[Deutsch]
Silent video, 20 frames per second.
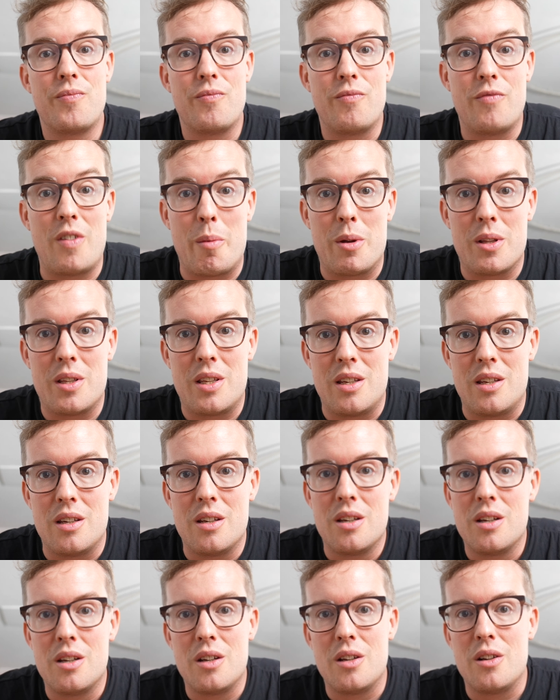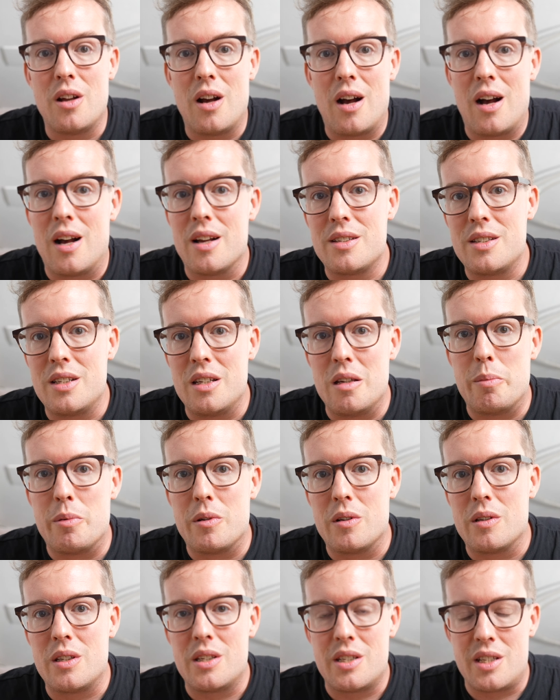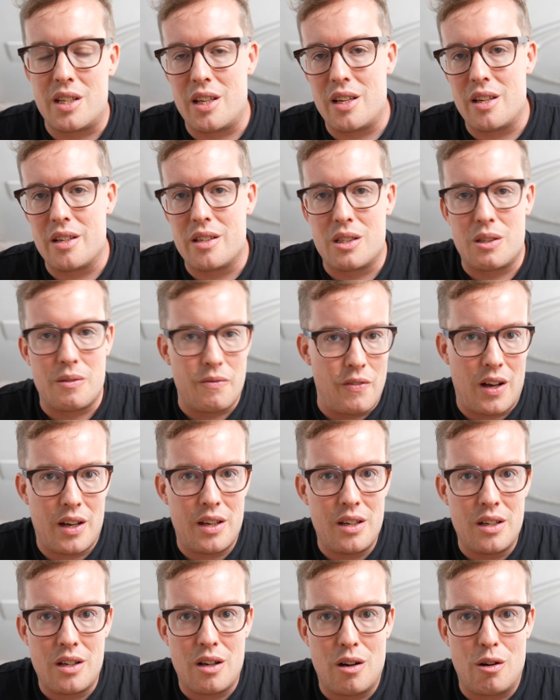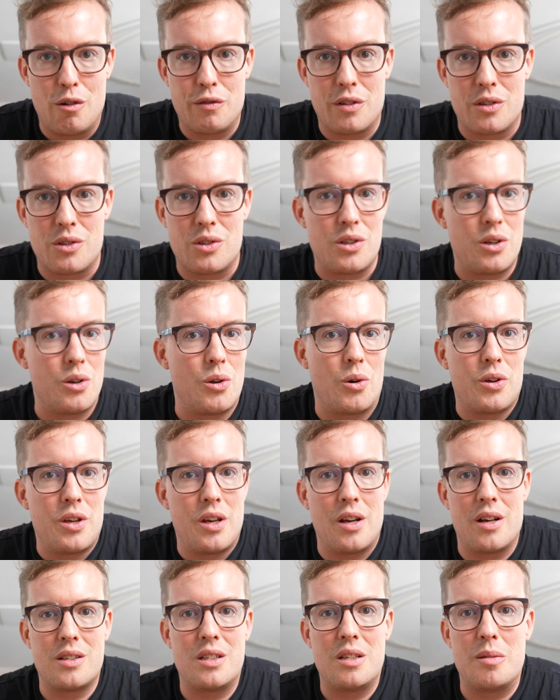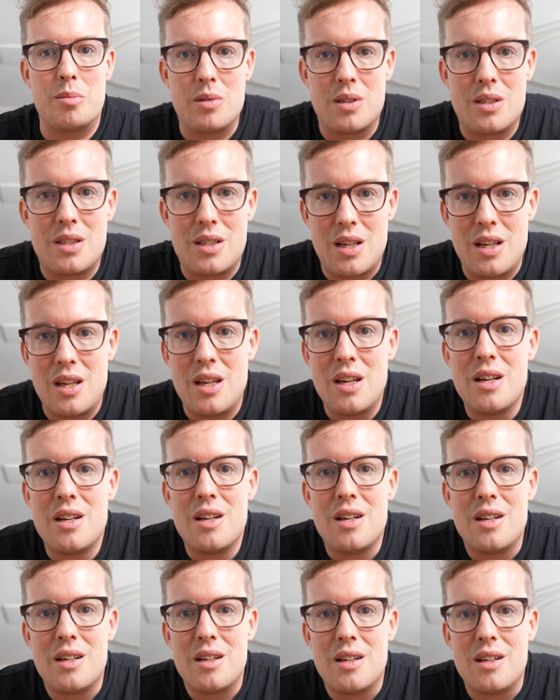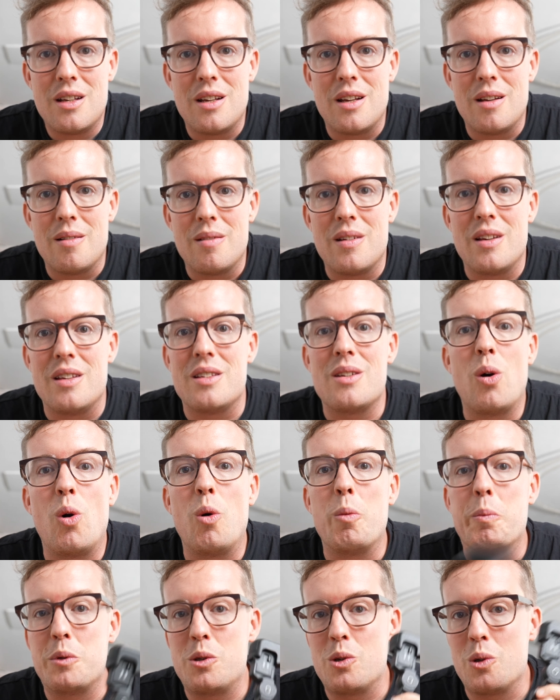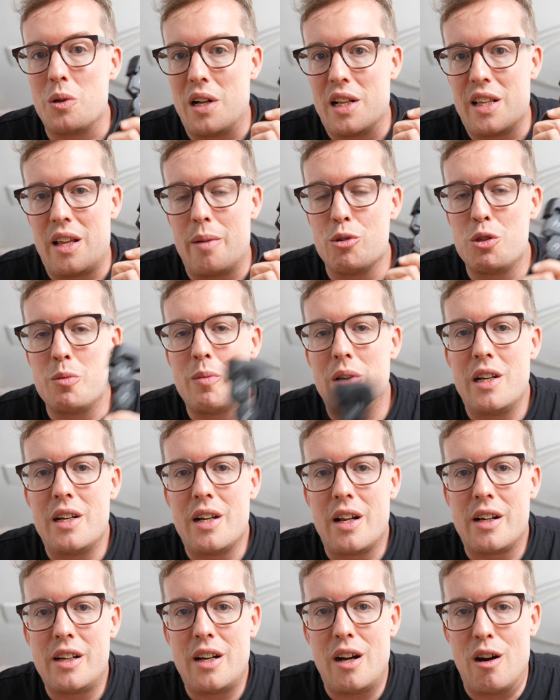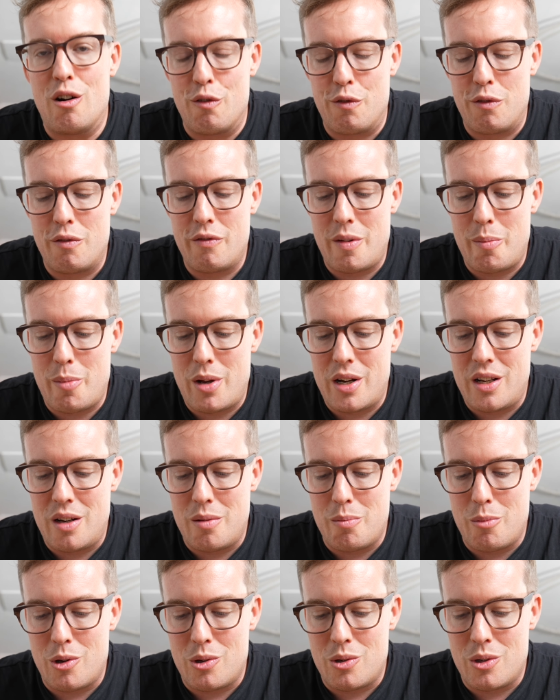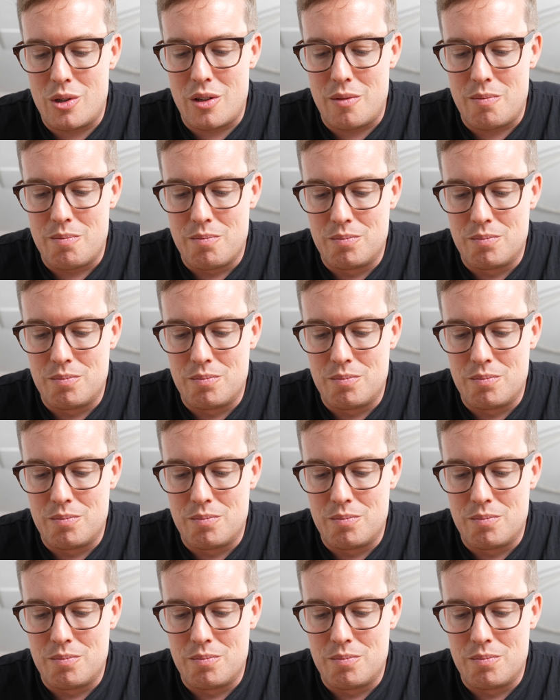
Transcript: Wenn man die A7C2 kauft, also die neue A7C, ist er optional. Da muss man ihn dann kaufen, wenn man ihn möchte.